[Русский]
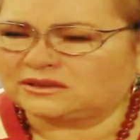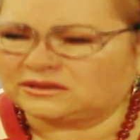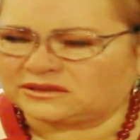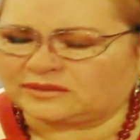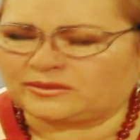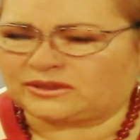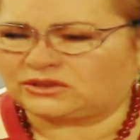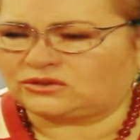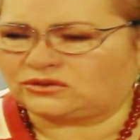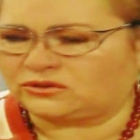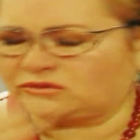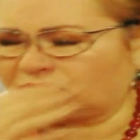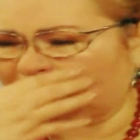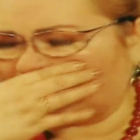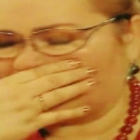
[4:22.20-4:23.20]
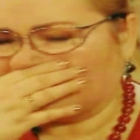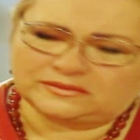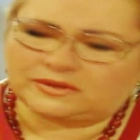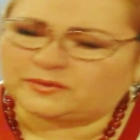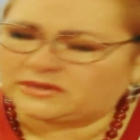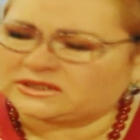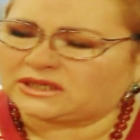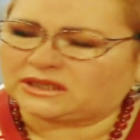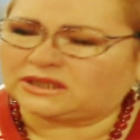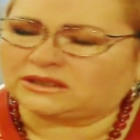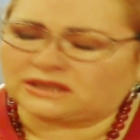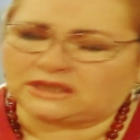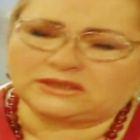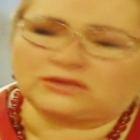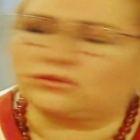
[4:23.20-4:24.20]
сама еще юной. Написала
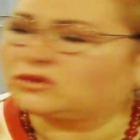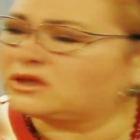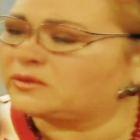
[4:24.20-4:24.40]
отказ, ну и